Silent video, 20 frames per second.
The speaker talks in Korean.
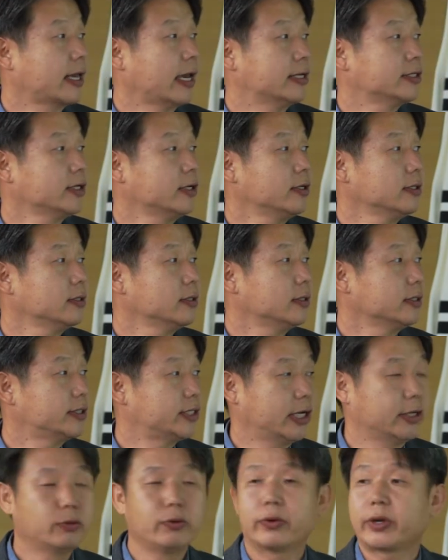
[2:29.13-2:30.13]
개선
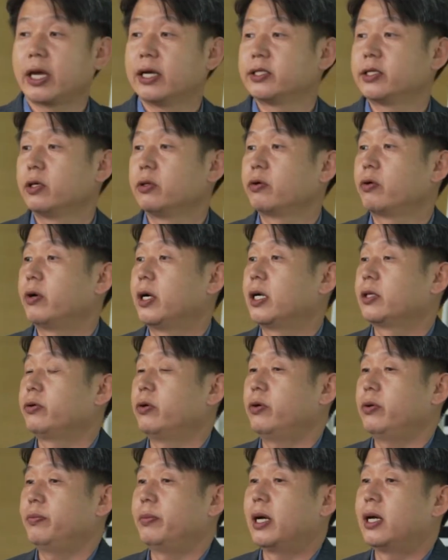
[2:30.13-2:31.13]
제도
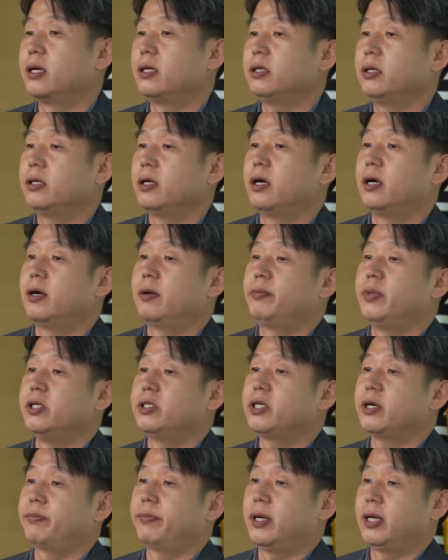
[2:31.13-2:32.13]
개선과도 많은 아,
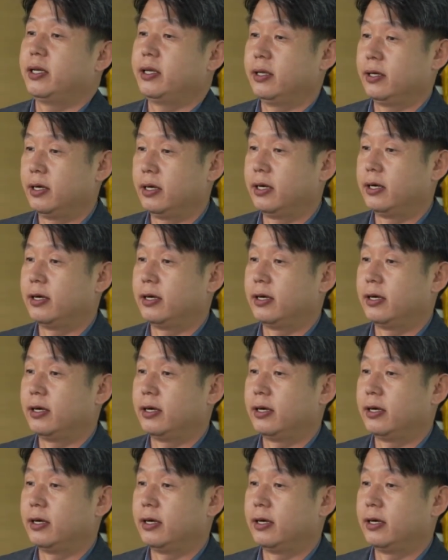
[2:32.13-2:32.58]
밀접한